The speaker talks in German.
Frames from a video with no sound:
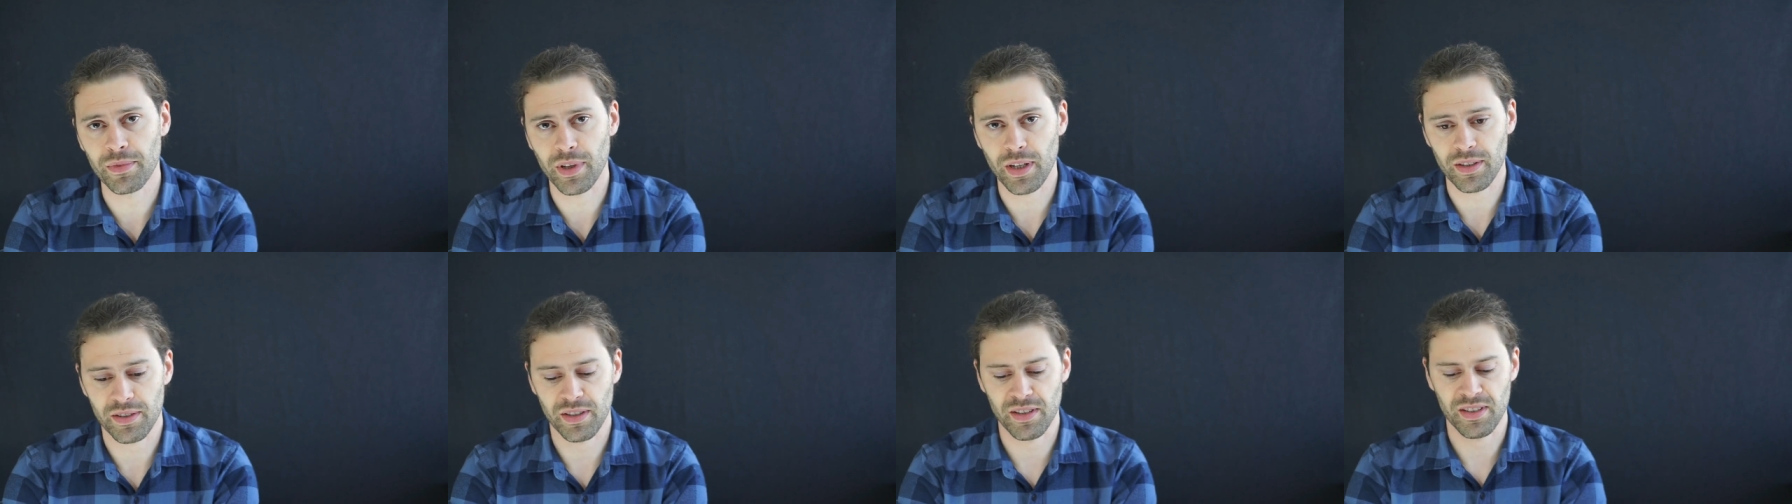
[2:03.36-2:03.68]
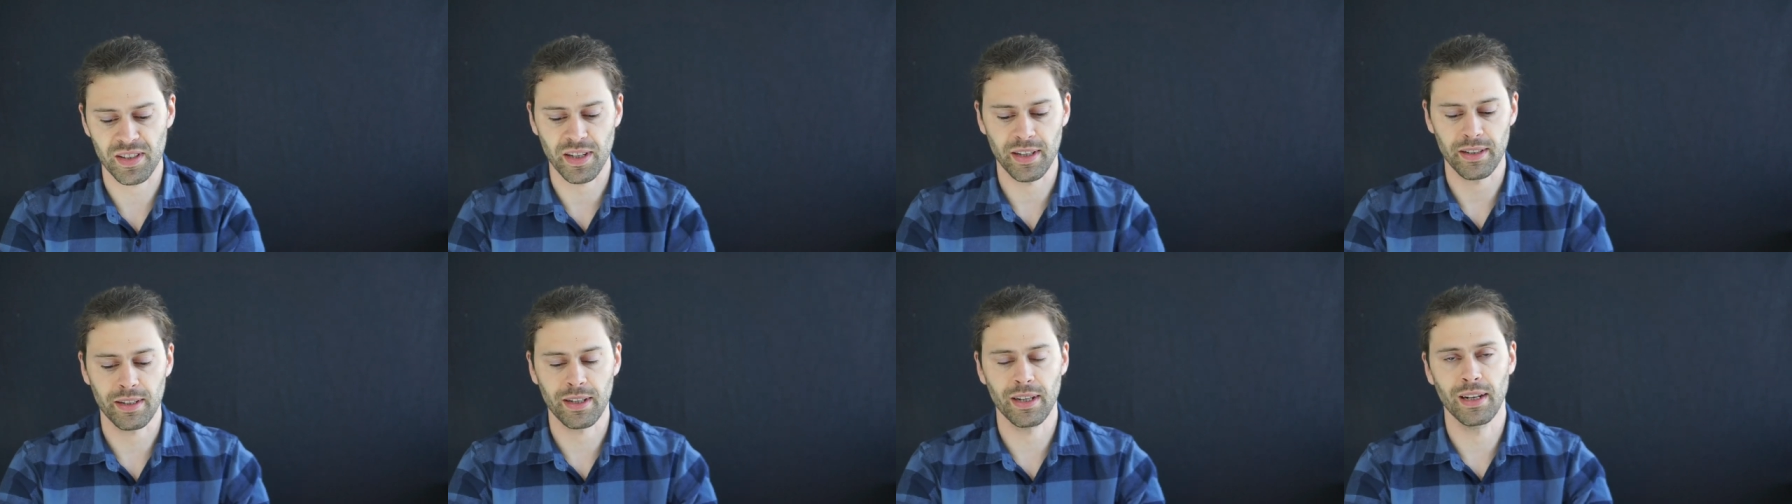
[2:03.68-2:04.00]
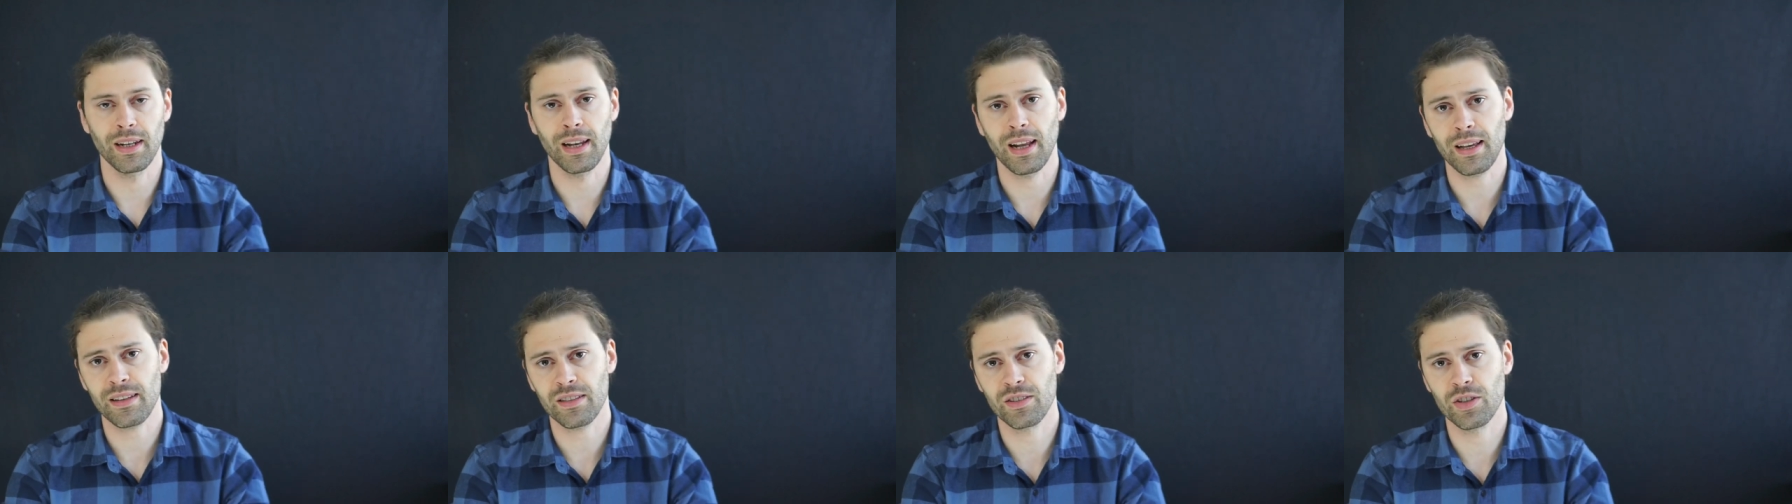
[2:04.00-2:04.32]
das ist ein
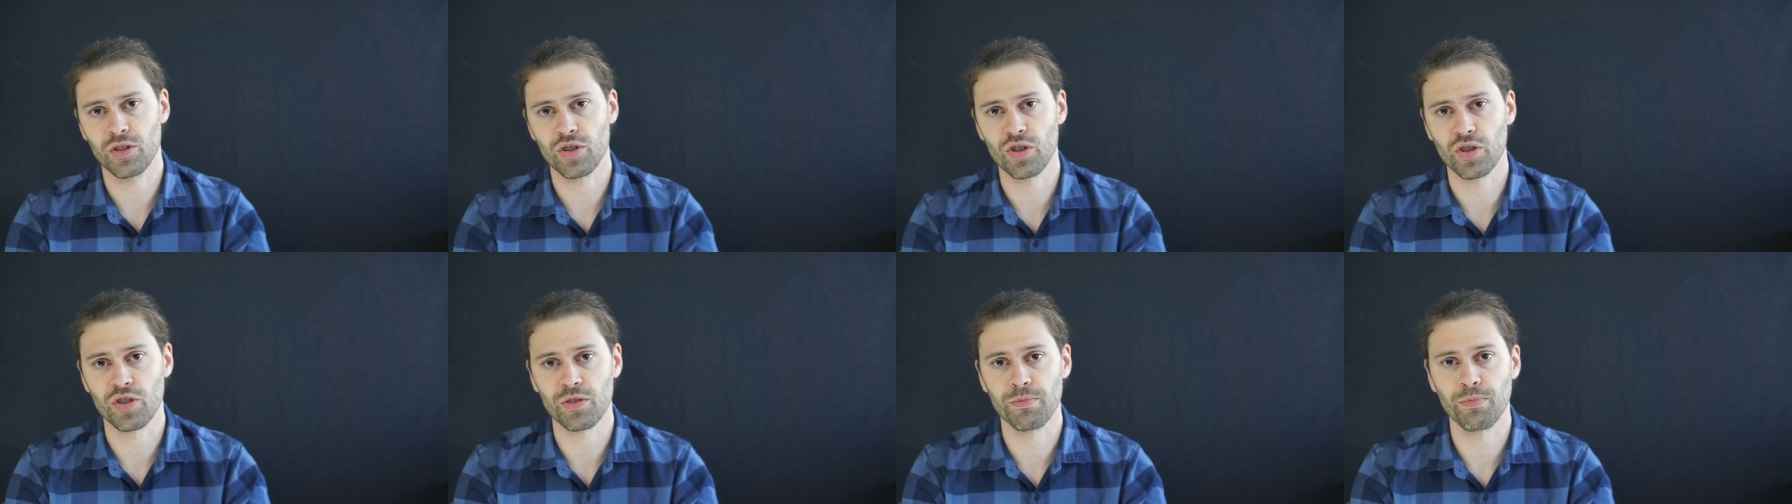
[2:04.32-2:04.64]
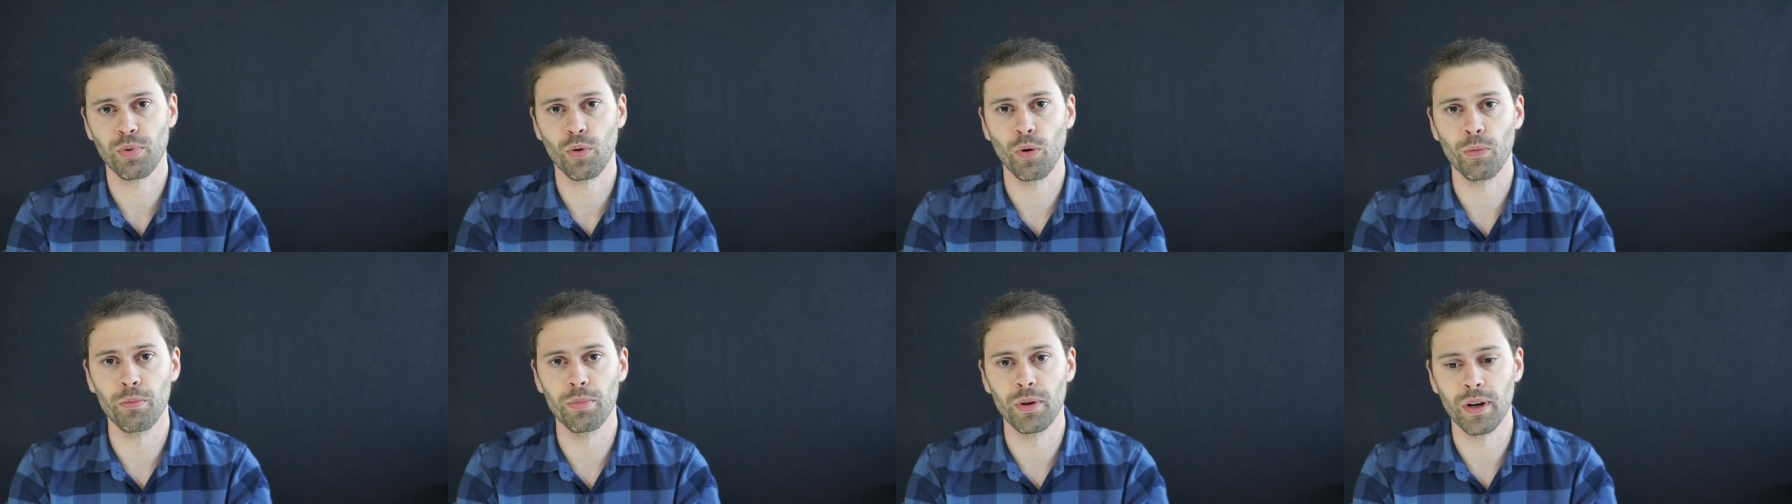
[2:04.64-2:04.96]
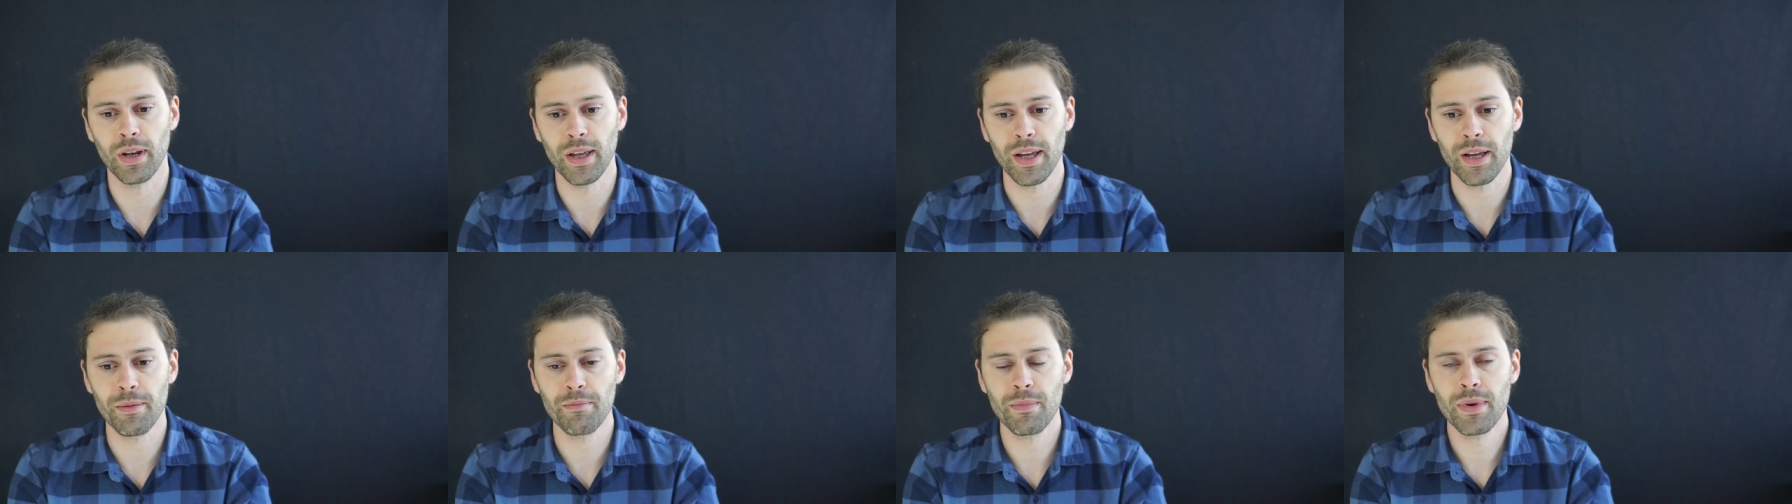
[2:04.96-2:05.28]
klassisches
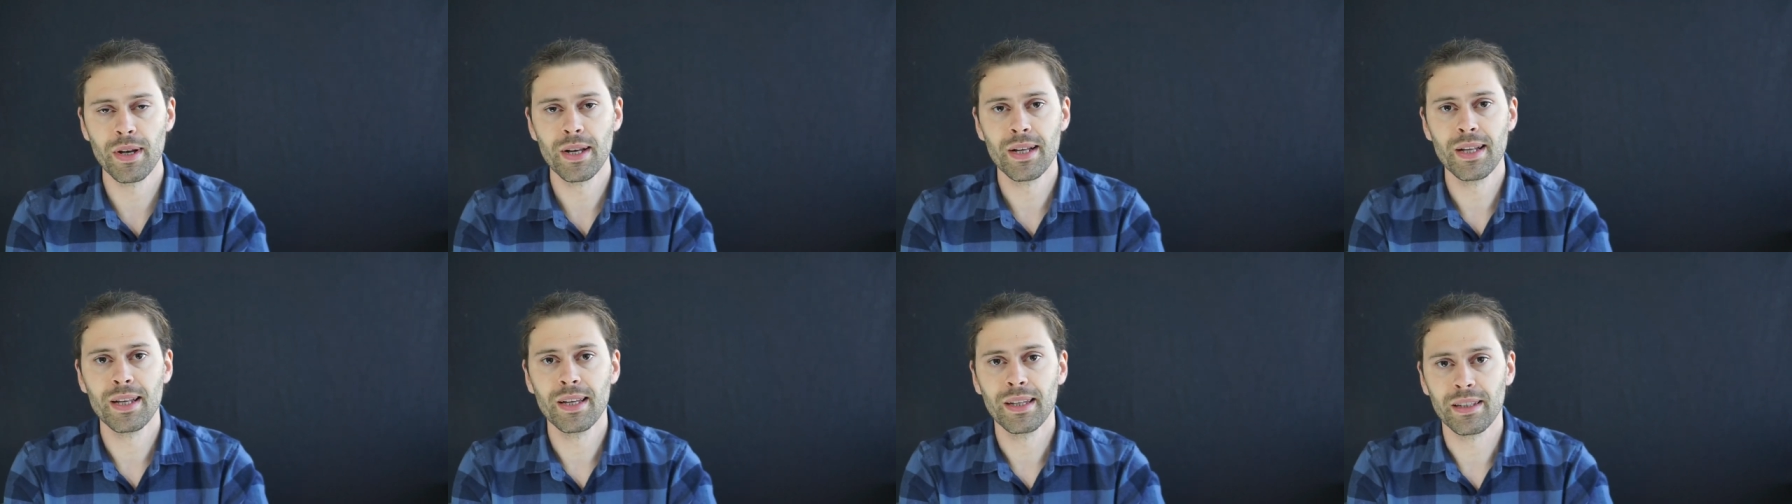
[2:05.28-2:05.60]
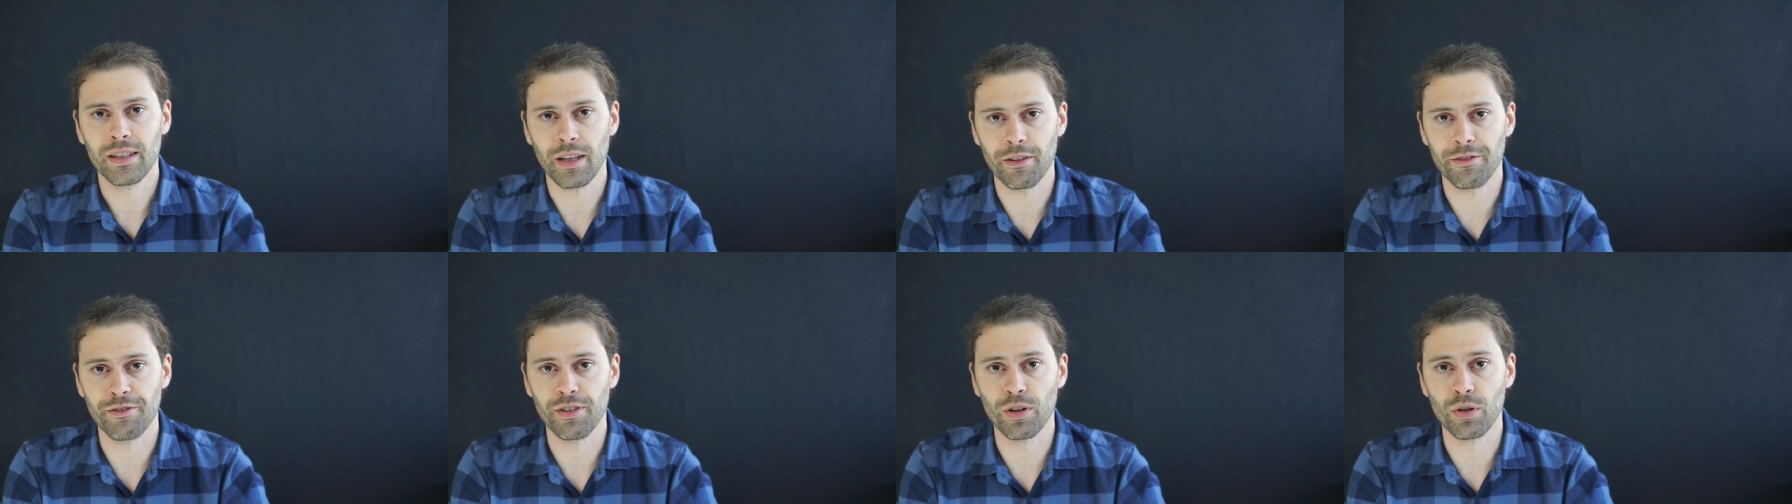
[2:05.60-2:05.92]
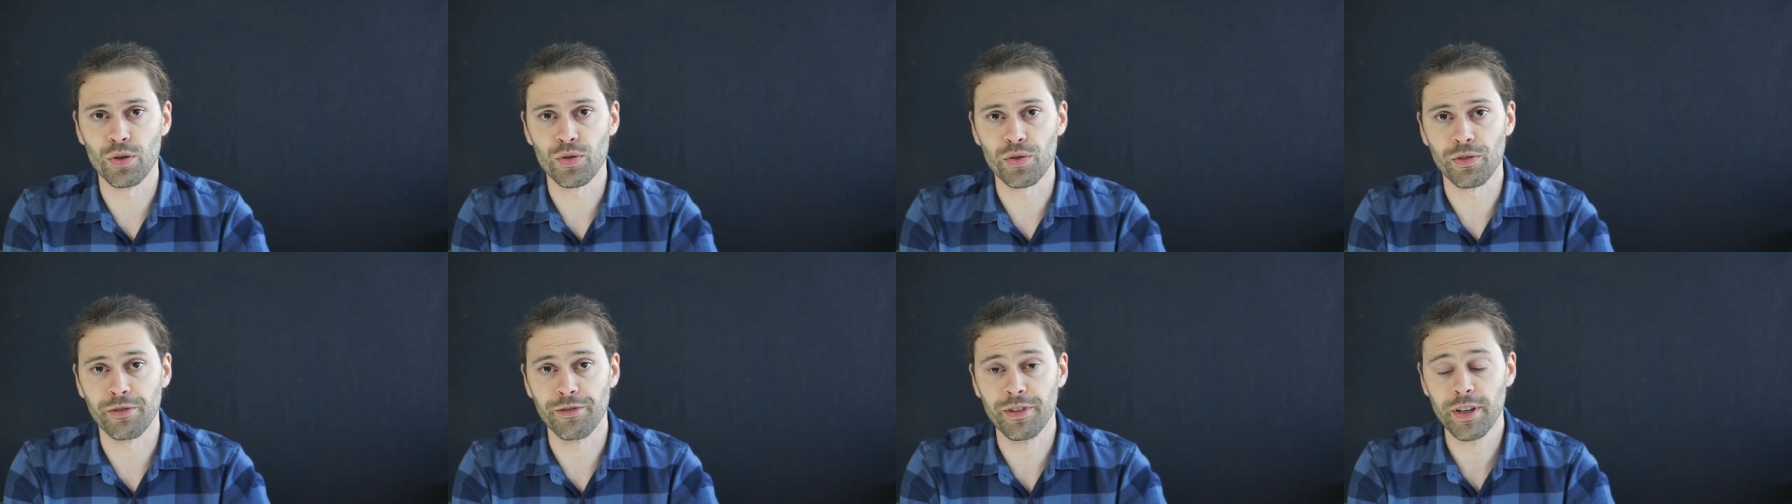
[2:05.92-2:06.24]
Problem der
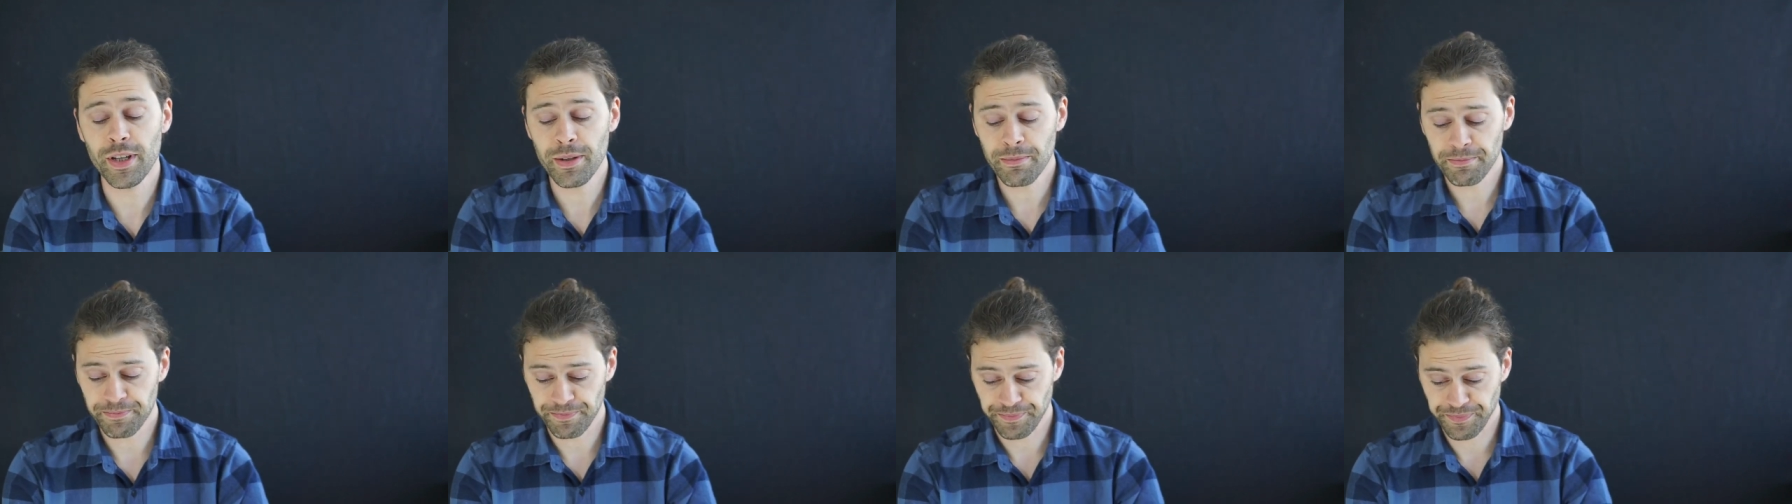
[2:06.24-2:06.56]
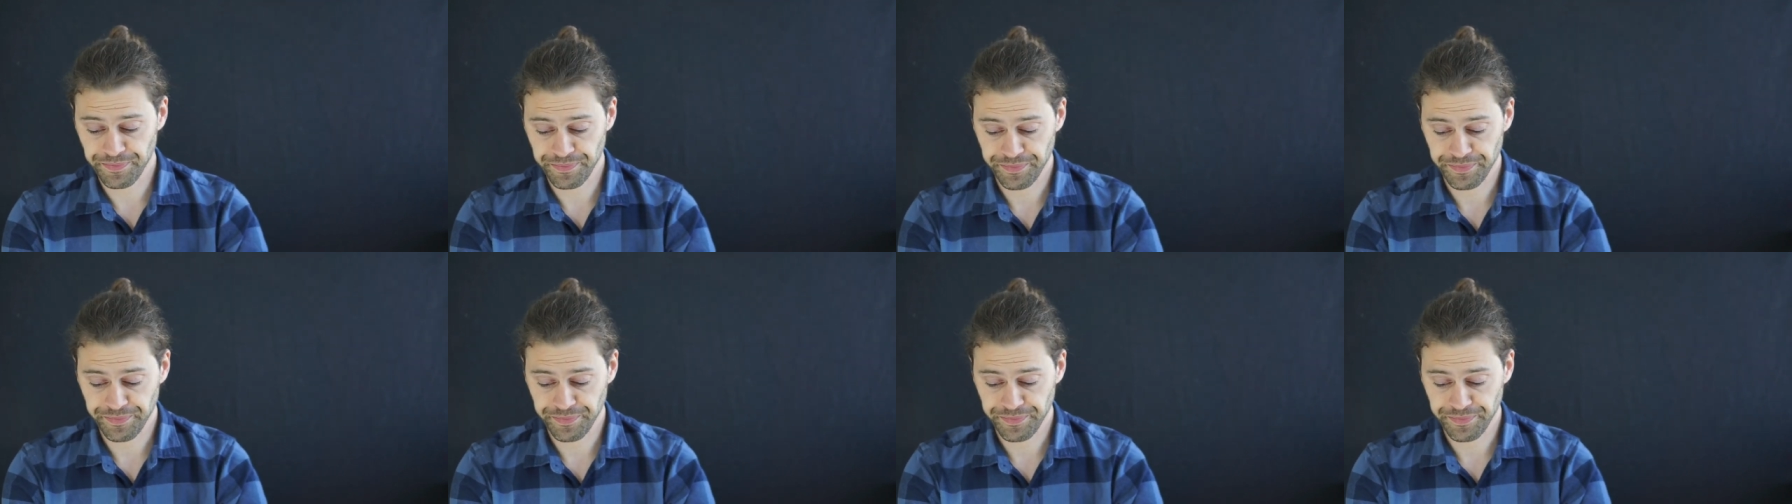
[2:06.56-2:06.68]
Philosophie,